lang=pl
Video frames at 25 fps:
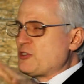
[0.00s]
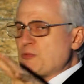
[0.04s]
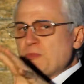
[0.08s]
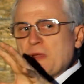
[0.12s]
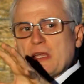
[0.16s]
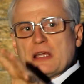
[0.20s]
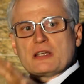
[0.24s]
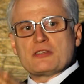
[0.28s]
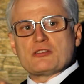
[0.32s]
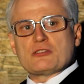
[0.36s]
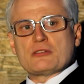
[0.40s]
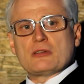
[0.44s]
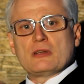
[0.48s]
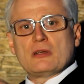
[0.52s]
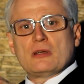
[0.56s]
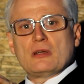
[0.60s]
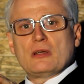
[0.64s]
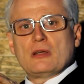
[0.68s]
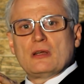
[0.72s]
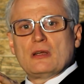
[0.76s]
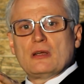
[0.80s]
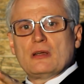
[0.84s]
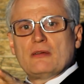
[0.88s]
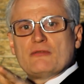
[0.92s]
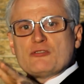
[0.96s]
Śmierć
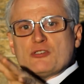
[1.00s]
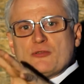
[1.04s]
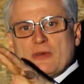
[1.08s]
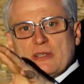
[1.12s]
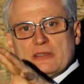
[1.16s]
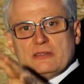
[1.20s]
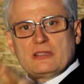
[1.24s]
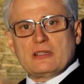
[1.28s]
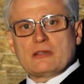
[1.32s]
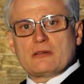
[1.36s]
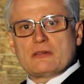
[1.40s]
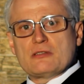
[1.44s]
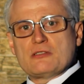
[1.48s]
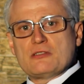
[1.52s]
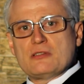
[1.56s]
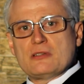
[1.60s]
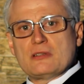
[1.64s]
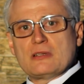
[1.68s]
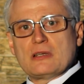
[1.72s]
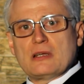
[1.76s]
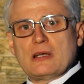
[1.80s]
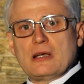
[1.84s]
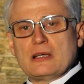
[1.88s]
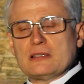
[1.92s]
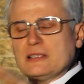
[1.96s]
w świętej
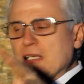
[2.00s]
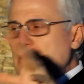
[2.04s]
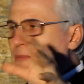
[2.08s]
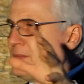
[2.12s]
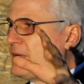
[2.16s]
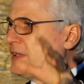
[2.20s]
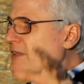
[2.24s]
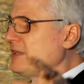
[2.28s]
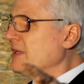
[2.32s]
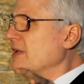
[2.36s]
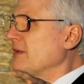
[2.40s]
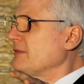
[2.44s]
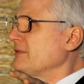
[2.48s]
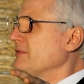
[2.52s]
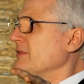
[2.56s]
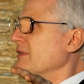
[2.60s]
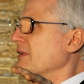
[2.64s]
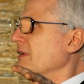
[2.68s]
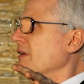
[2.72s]
rodzinie, ale